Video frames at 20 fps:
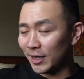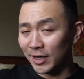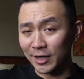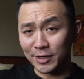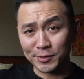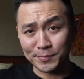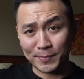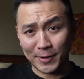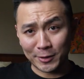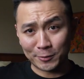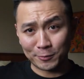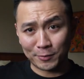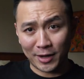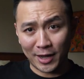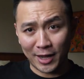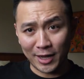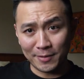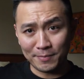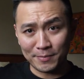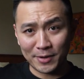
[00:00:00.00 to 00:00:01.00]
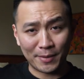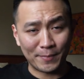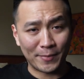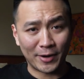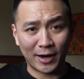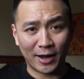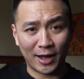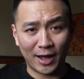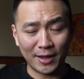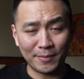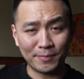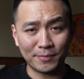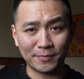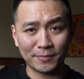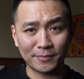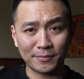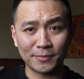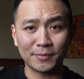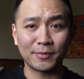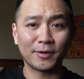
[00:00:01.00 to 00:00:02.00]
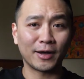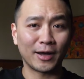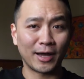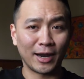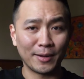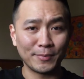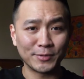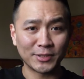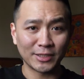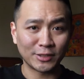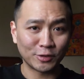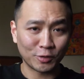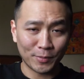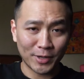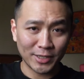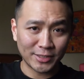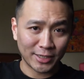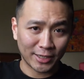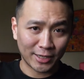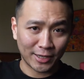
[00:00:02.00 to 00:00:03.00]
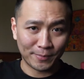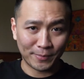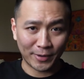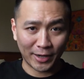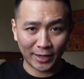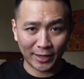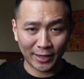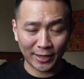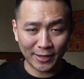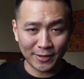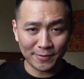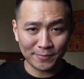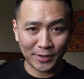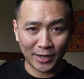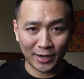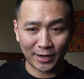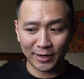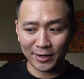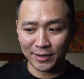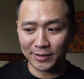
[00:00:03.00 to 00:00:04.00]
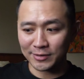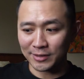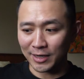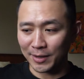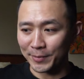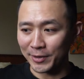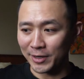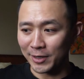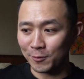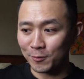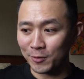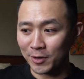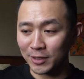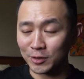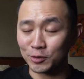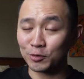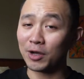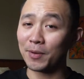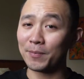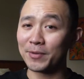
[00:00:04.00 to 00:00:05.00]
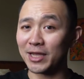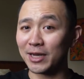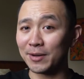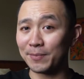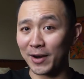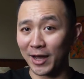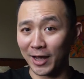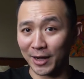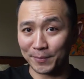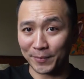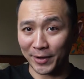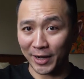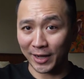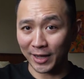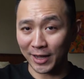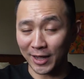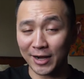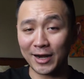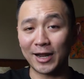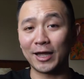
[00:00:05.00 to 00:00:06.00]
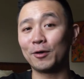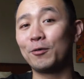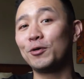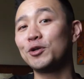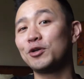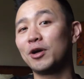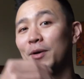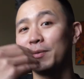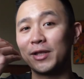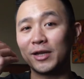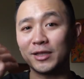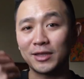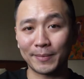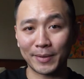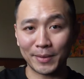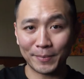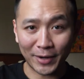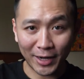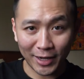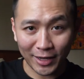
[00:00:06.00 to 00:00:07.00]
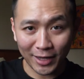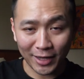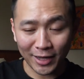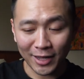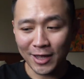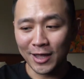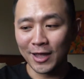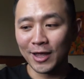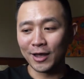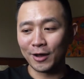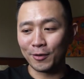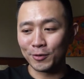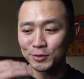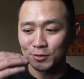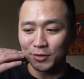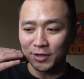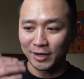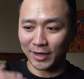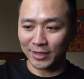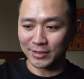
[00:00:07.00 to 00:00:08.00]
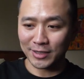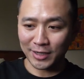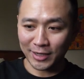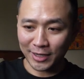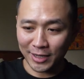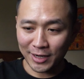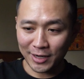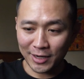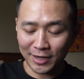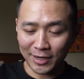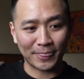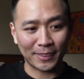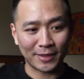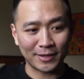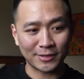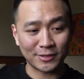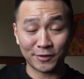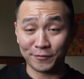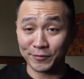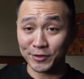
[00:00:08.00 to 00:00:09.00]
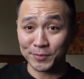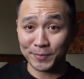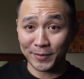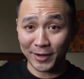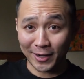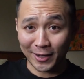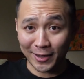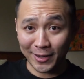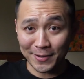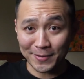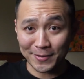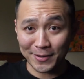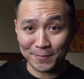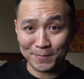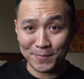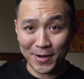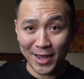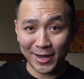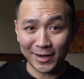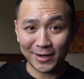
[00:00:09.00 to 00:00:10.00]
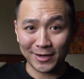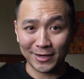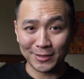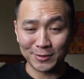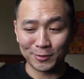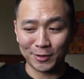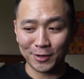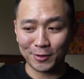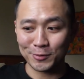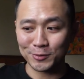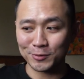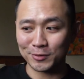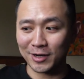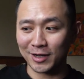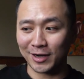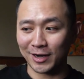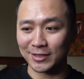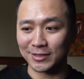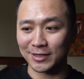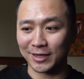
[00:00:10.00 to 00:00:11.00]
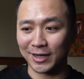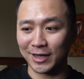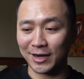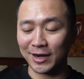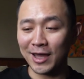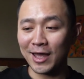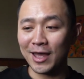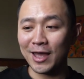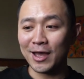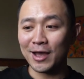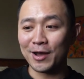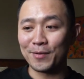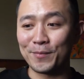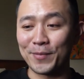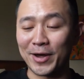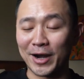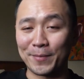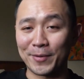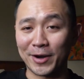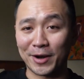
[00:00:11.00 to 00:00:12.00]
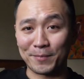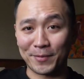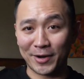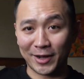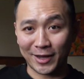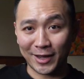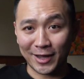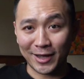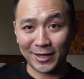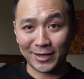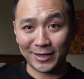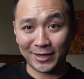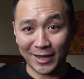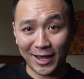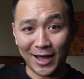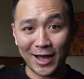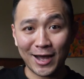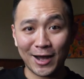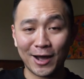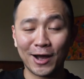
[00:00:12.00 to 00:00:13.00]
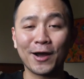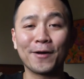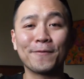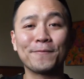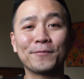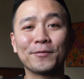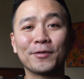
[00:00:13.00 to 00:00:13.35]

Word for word: uh, sepatu hype, barang-barang hype kalian bisa coba cek ke mereka karena selama ini gue juga menjadi pelanggan mereka dan gue juga menjadi teman mereka gue sudah rasakan service mereka yang baik dan juga gue sudah rasakan barang-barang mereka yang